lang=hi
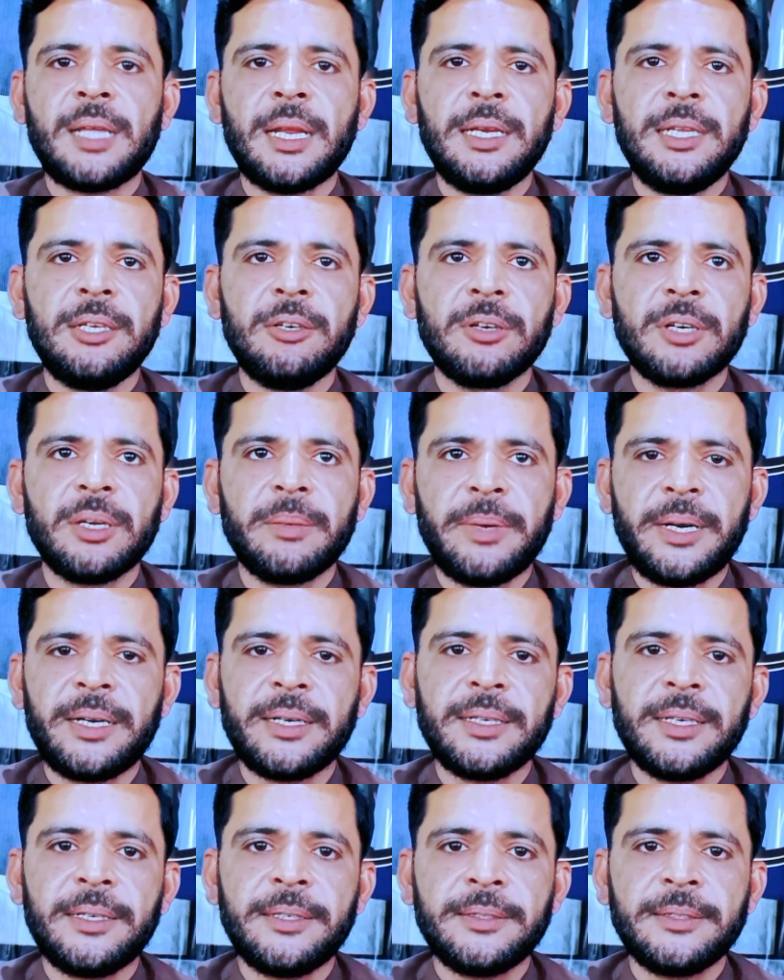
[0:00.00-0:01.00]
ठली होकर
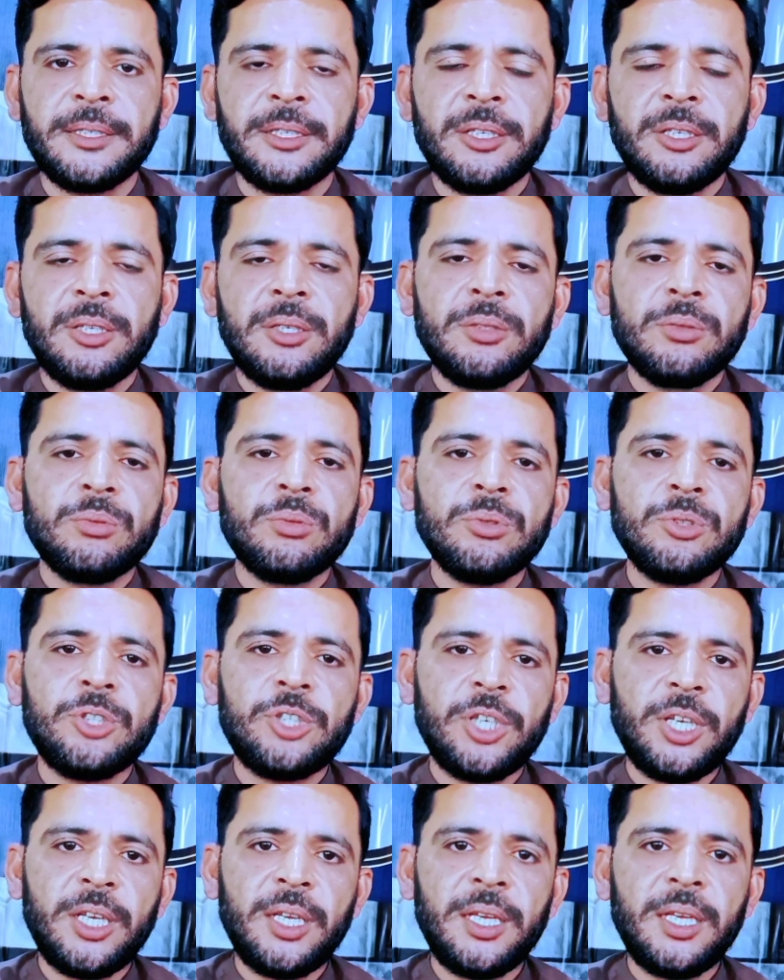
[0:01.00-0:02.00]
बैठ गए तो
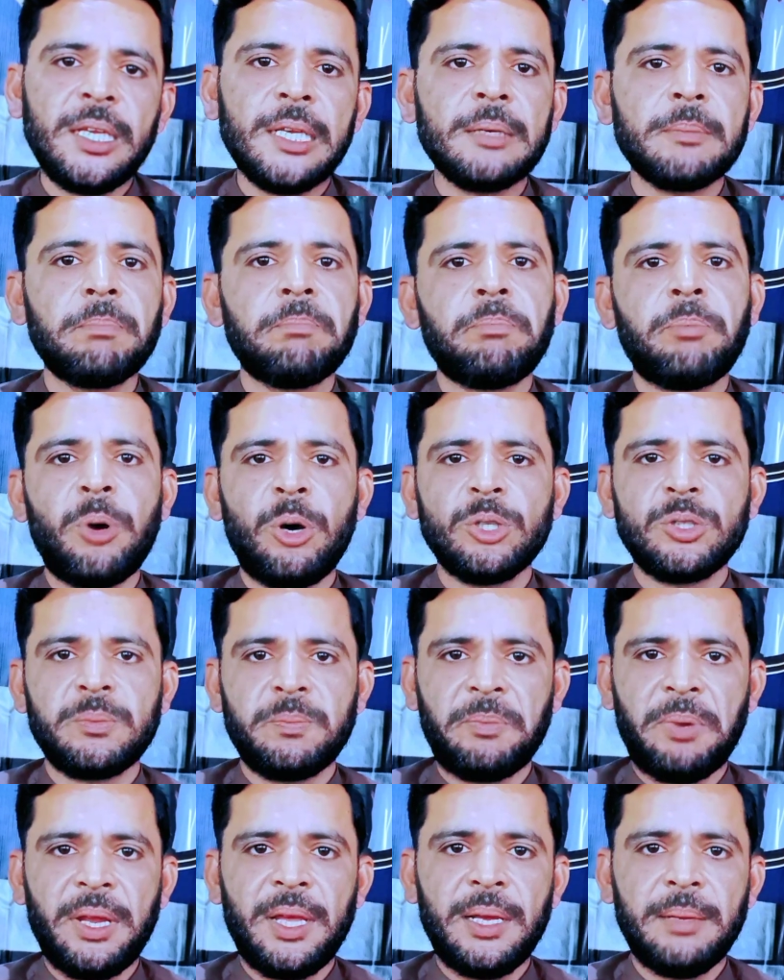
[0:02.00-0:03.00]
ये एक बहुत
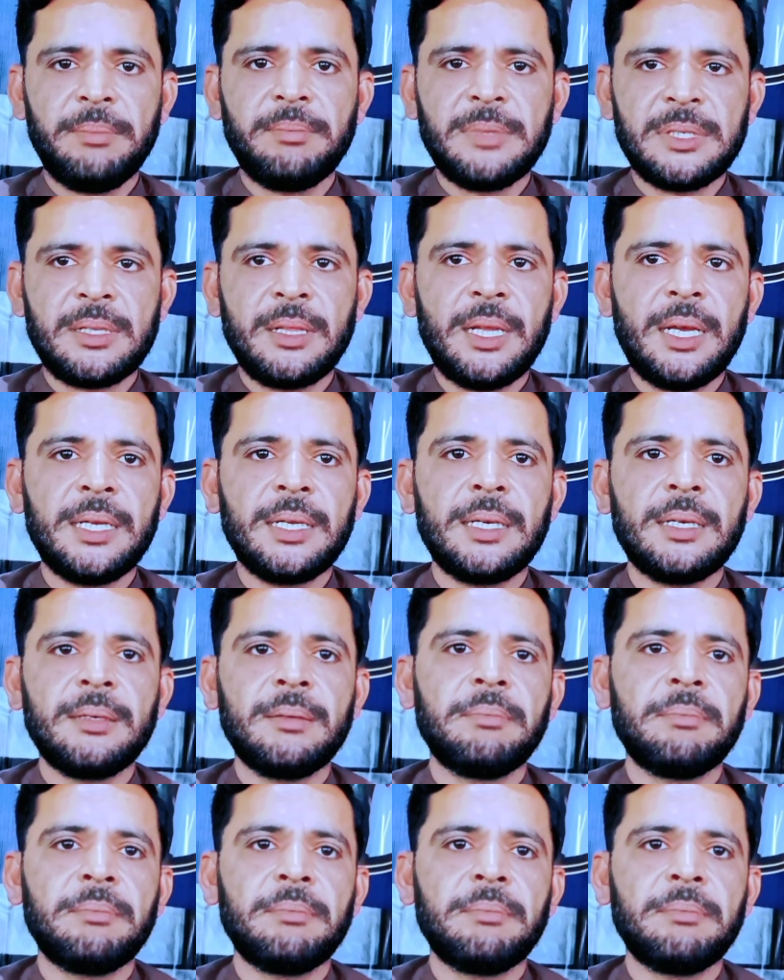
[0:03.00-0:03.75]
बड़ा मसला